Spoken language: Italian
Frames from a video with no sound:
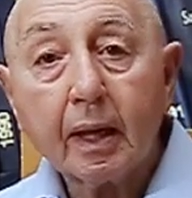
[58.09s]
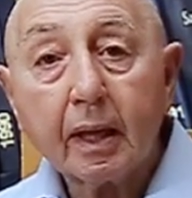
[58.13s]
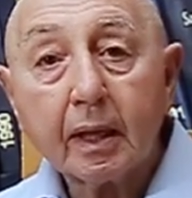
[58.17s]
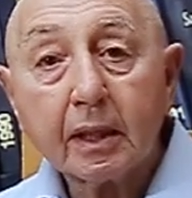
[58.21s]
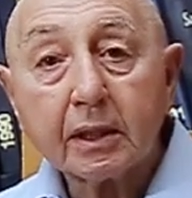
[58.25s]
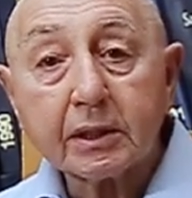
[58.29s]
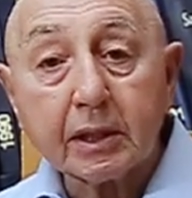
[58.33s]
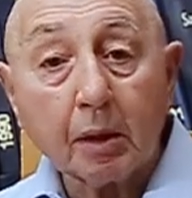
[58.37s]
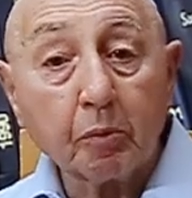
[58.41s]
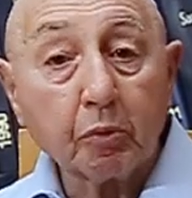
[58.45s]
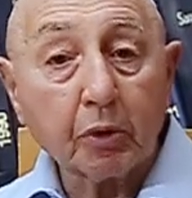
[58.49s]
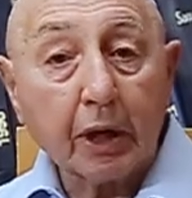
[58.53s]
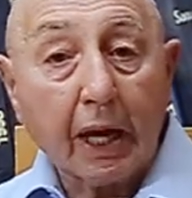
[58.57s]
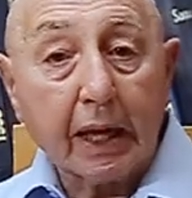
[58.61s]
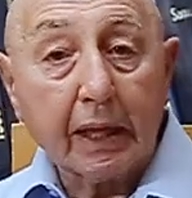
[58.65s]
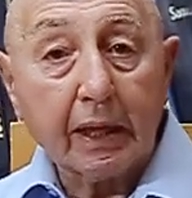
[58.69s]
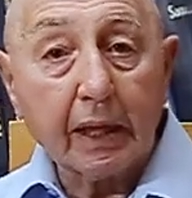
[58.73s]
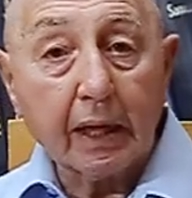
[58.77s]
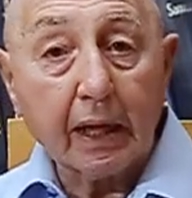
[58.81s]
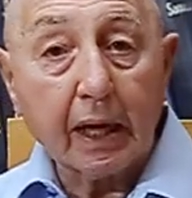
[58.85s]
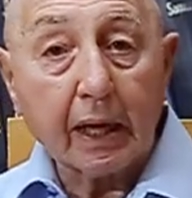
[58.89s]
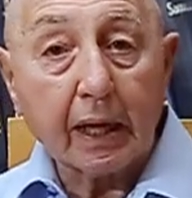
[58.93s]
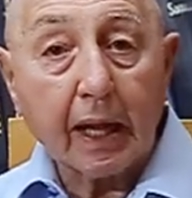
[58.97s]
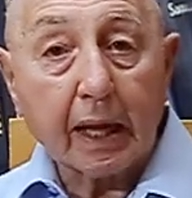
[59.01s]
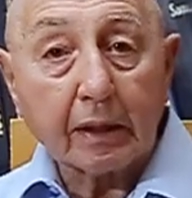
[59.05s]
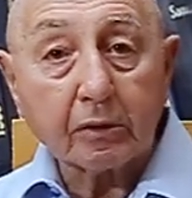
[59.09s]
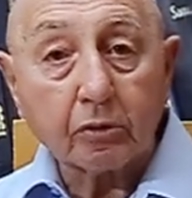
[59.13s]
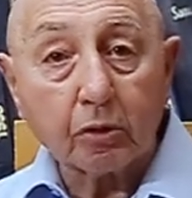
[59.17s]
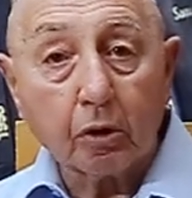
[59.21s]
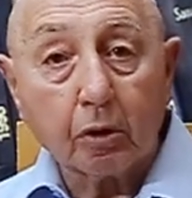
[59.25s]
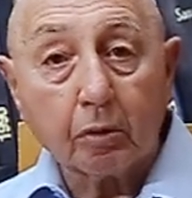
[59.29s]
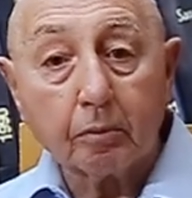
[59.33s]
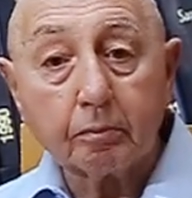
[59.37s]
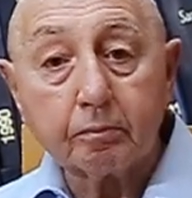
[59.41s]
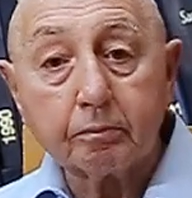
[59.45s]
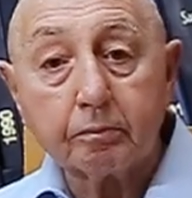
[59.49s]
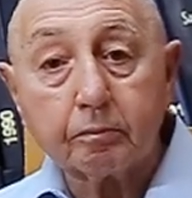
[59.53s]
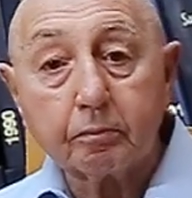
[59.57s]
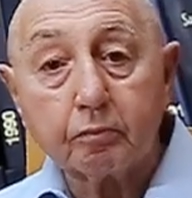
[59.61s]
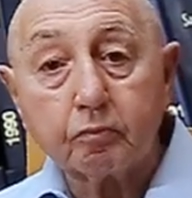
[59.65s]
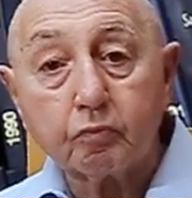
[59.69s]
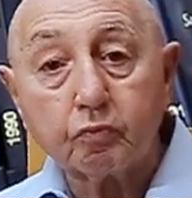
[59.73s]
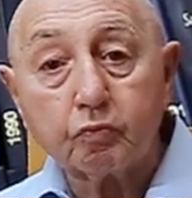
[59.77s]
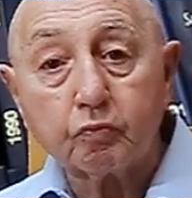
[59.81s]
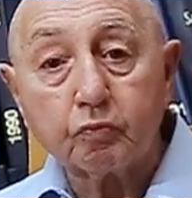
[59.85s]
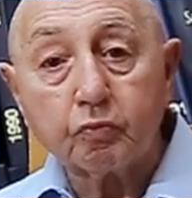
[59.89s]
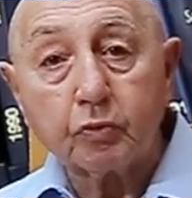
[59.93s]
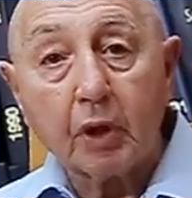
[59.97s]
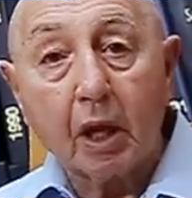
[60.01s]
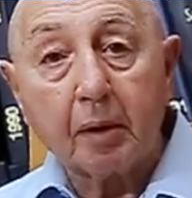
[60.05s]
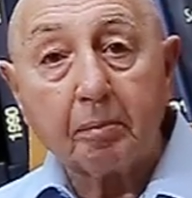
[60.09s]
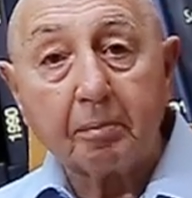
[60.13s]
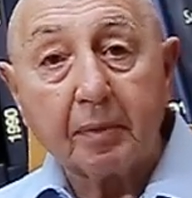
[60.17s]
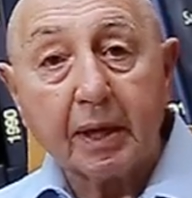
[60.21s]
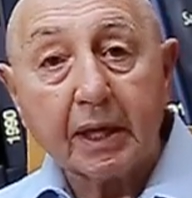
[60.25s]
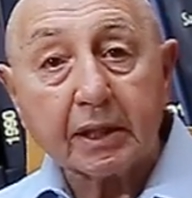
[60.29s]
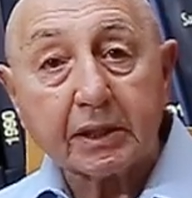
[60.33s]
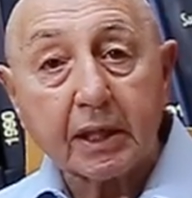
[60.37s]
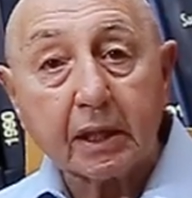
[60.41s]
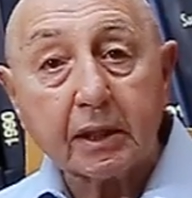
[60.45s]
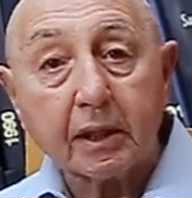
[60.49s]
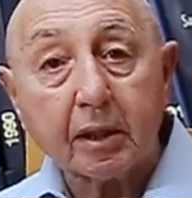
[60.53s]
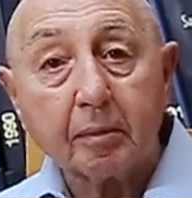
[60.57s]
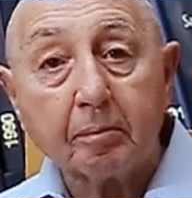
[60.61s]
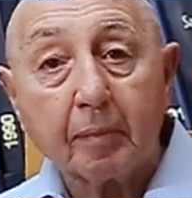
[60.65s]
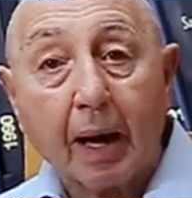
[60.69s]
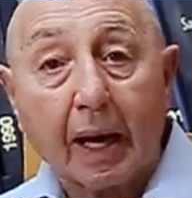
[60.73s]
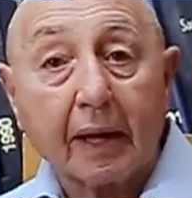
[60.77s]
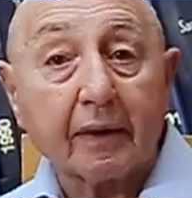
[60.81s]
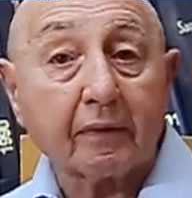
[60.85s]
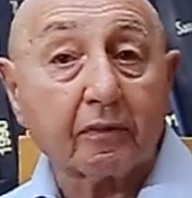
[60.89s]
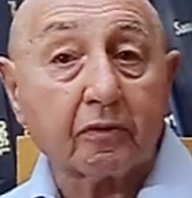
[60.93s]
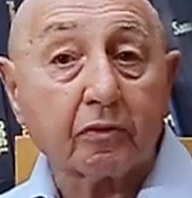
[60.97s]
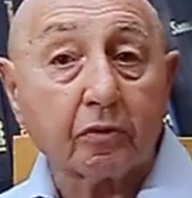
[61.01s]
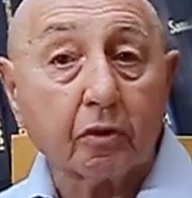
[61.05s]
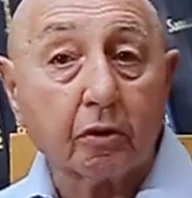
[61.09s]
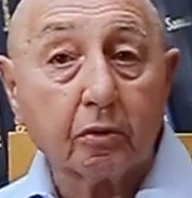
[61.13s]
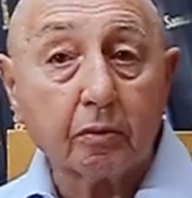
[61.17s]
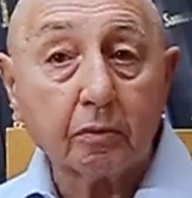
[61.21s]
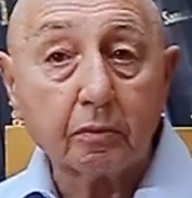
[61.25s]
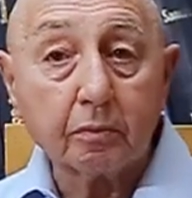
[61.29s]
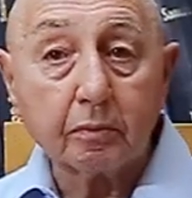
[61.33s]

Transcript: Samurai era nato nel mese di marzo